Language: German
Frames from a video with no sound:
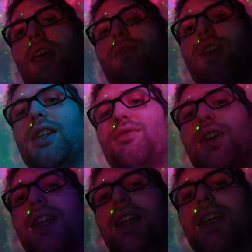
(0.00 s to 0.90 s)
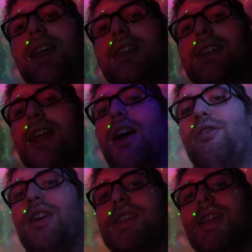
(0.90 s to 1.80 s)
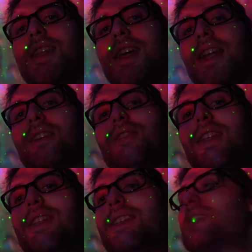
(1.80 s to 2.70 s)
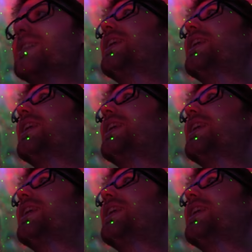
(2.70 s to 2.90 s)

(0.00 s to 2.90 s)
Ich finde es wirklich sehr faszinierend, wie dieses